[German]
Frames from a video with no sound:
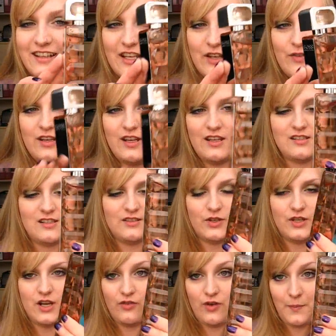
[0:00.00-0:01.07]
ich finde das
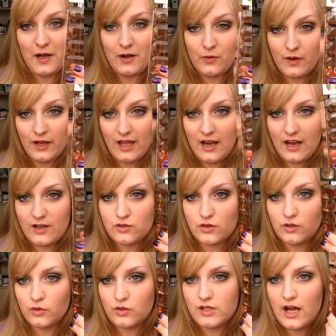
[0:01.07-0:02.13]
von der Verpackung her allein
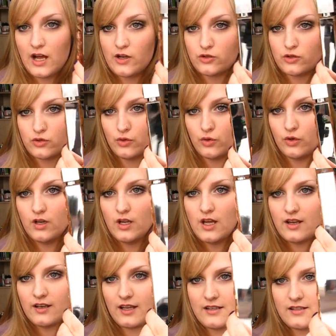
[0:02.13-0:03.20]
schon total schön.
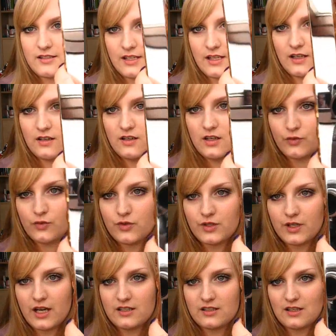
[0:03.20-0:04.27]
Das hier, ich
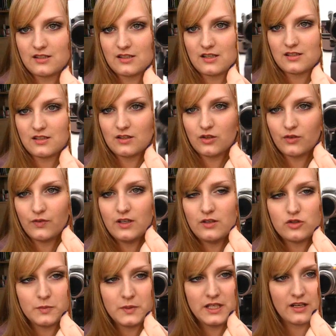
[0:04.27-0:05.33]
wusste gar nicht, dass das, das ist wie
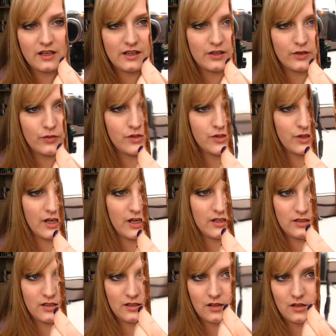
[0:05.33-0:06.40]
ein Spiegel. Ich wusste gar
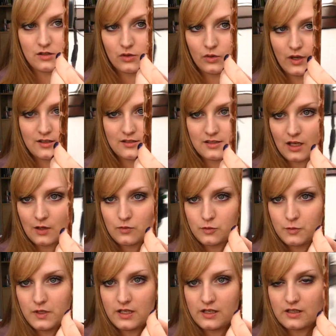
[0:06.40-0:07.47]
nicht, dass das so extrem
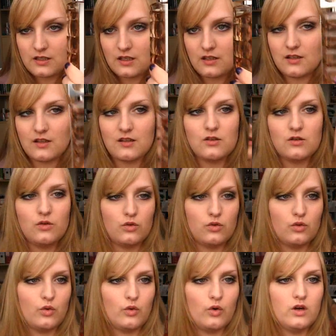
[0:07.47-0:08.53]
spiegelt. Ich dachte, das ist nur
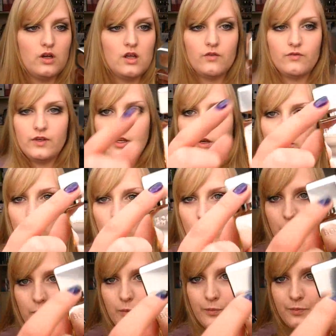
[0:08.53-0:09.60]
so, wie hier
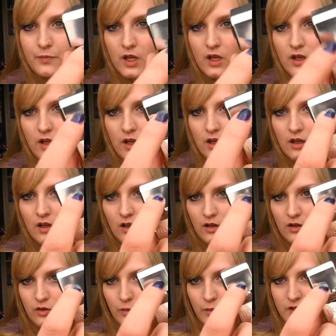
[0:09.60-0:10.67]
oben,
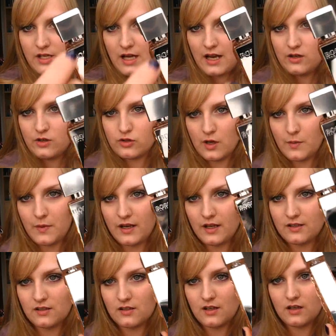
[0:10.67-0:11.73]
so metallisch. Aber
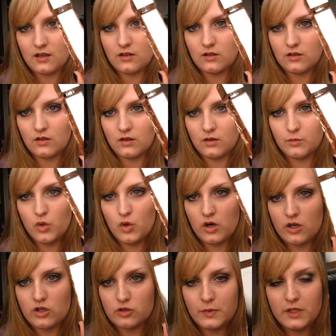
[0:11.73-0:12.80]
das ist echt äh,
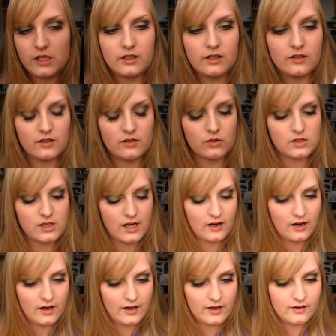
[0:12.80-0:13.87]
purer Spiegel. Das ist
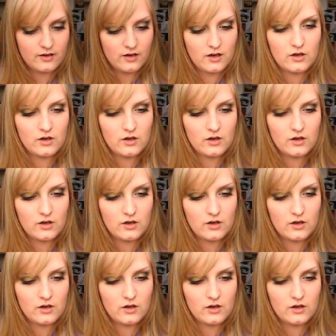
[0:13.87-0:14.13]
total geil.